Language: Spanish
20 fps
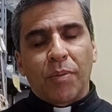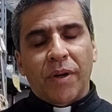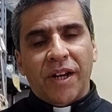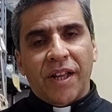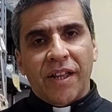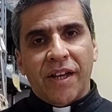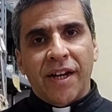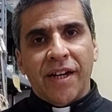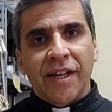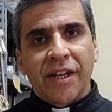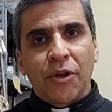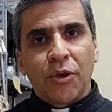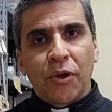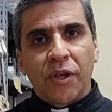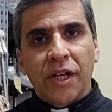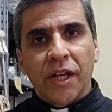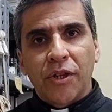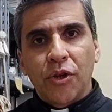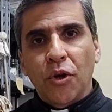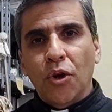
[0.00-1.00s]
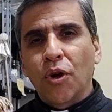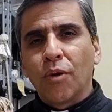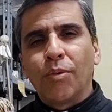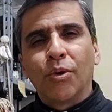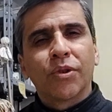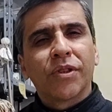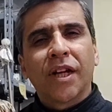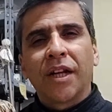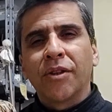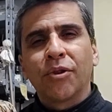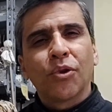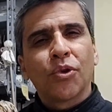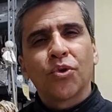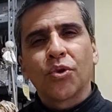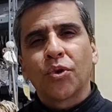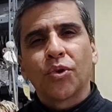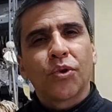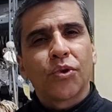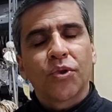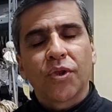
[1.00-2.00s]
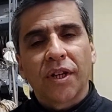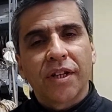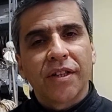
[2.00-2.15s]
para darle gloria a Dios, como tantos otros